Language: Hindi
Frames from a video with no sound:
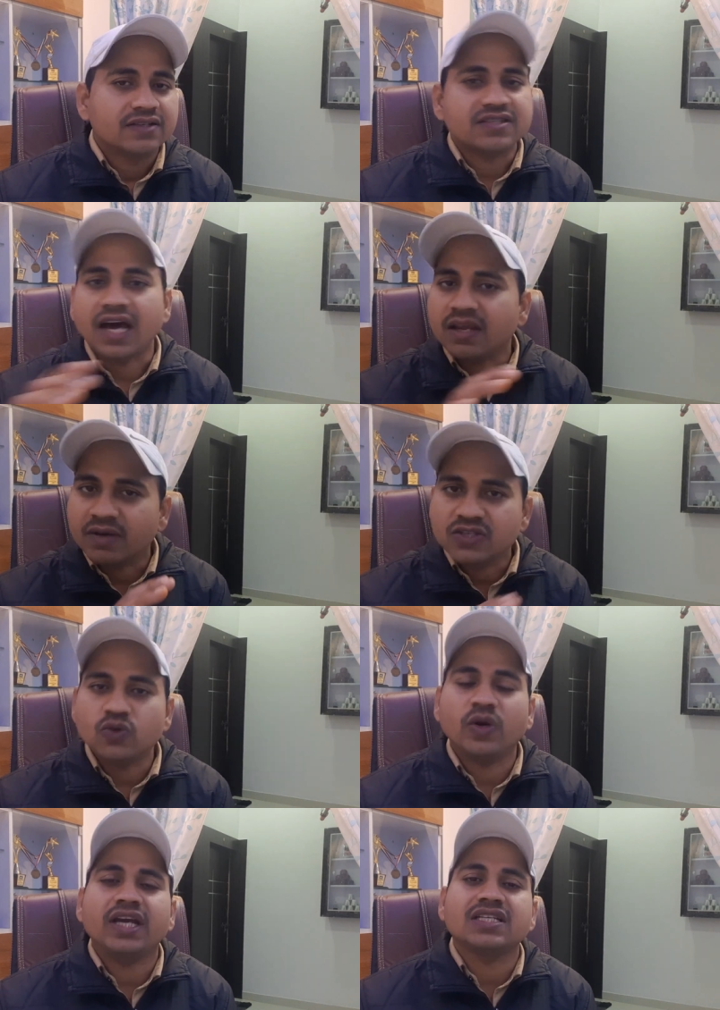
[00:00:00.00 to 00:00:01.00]
सारे
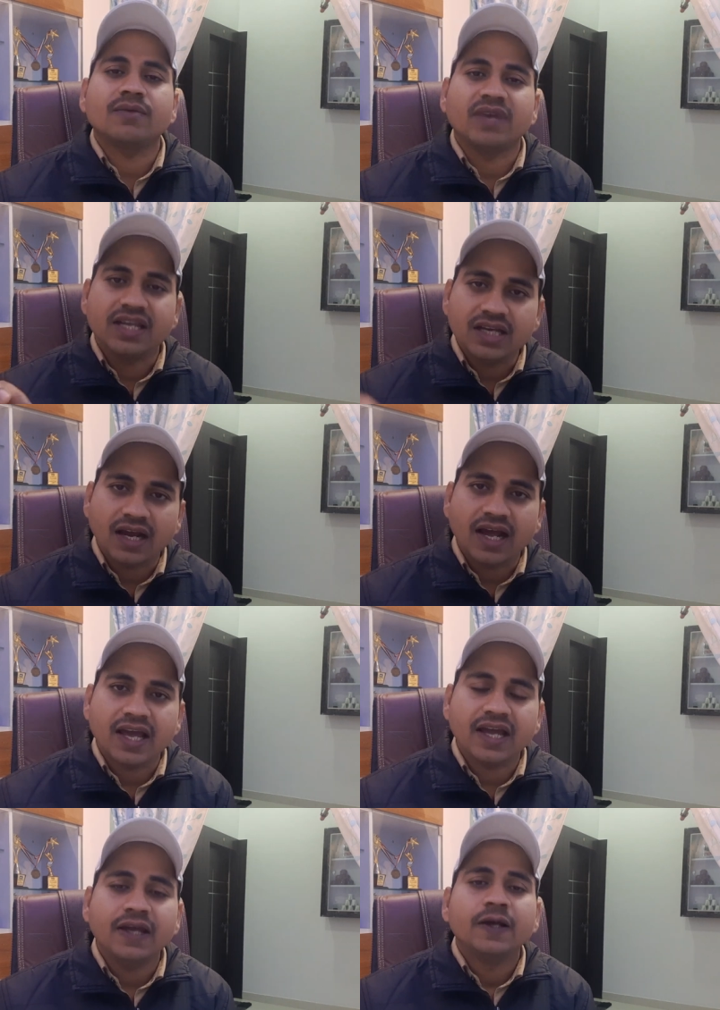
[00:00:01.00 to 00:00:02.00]
बच्चों का एग्जाम नहीं
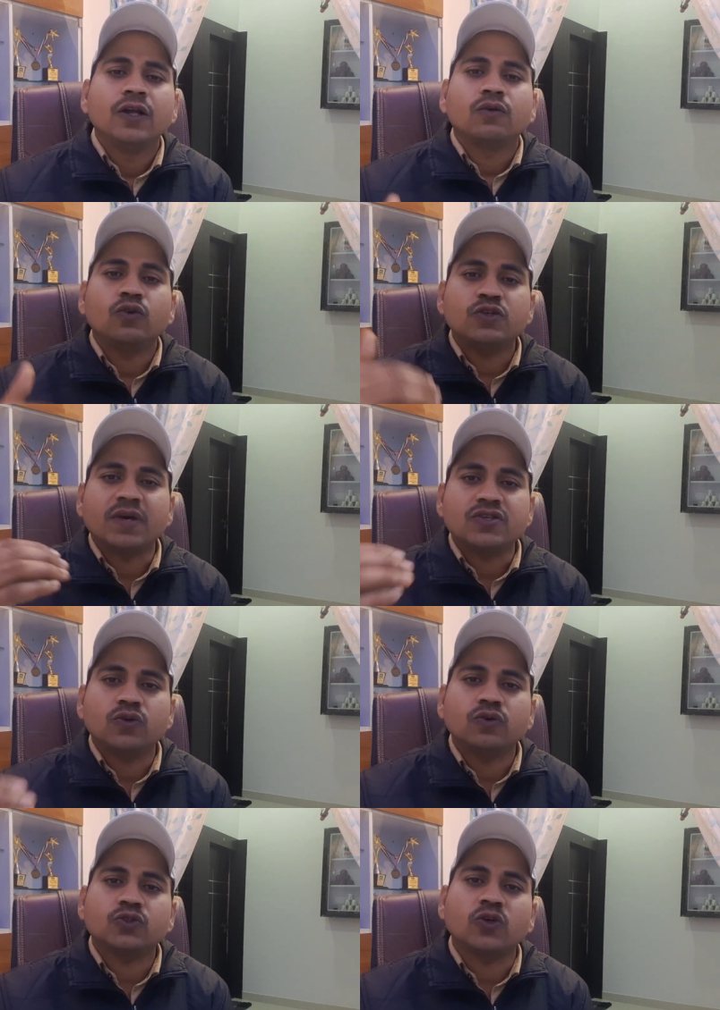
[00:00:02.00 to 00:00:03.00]
कराया है कुछ
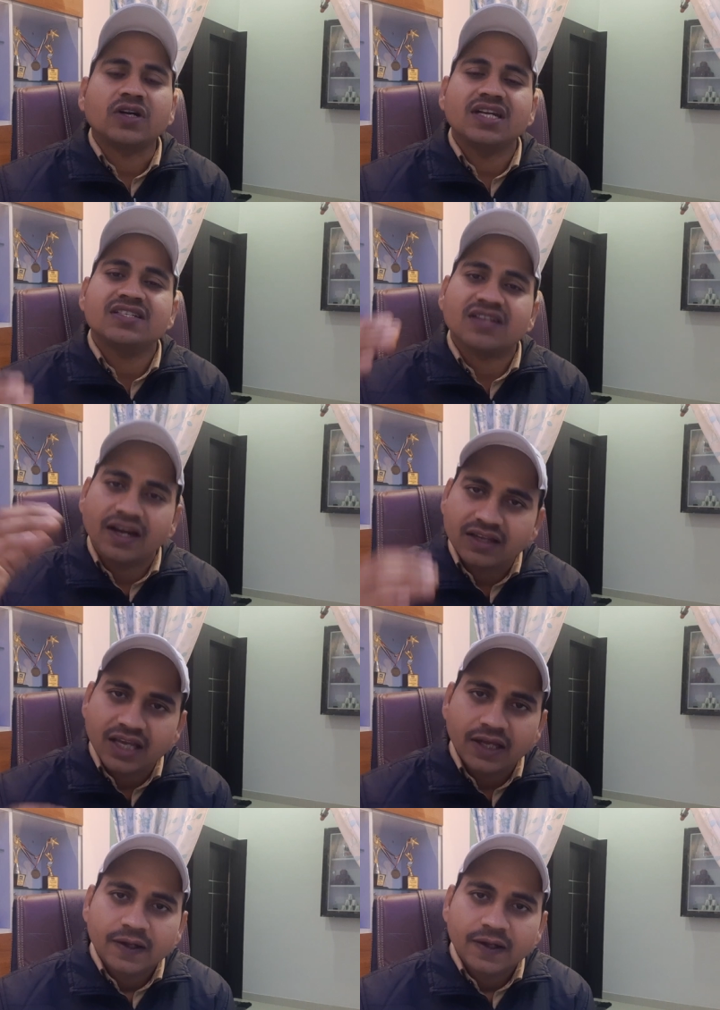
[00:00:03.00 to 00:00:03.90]
बच्चों को शॉर्टलिस्ट करके